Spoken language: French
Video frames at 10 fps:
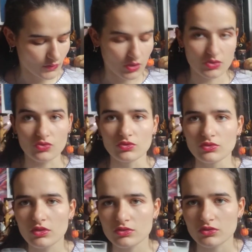Ah, je suis
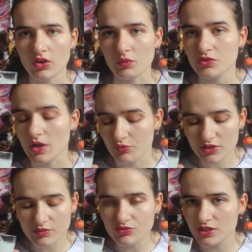nulle en senteur. En plus, j'ai un peu
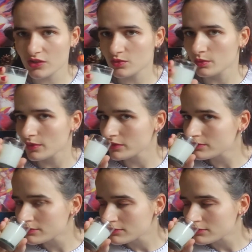le nez bouché en ce moment.